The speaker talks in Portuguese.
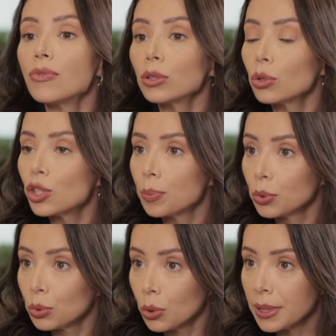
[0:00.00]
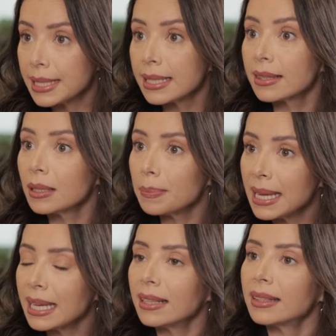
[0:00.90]
Fototipo 2
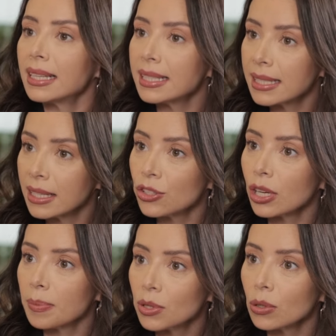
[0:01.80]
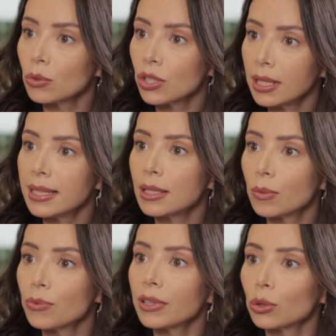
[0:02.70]
também é interessante que a pessoa utilize
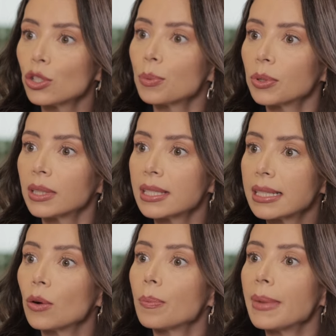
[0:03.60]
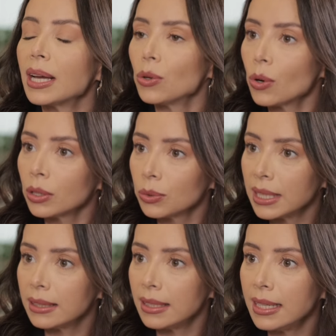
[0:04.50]
um fator de proteção maior do
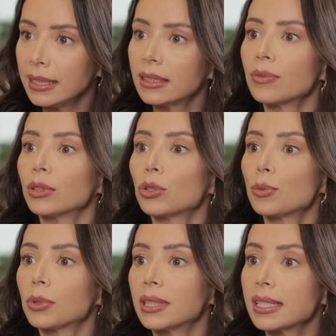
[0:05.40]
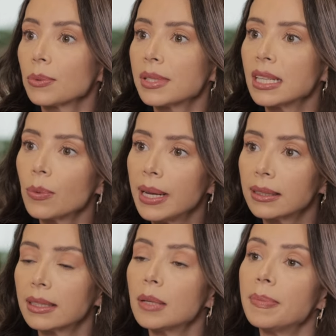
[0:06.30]
que 30, um fator de proteção
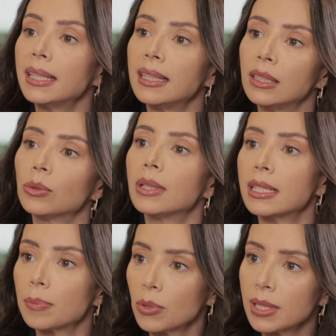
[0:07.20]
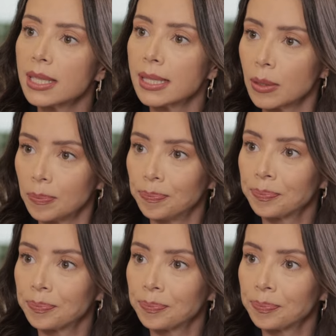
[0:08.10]
50, dependendo da exposição.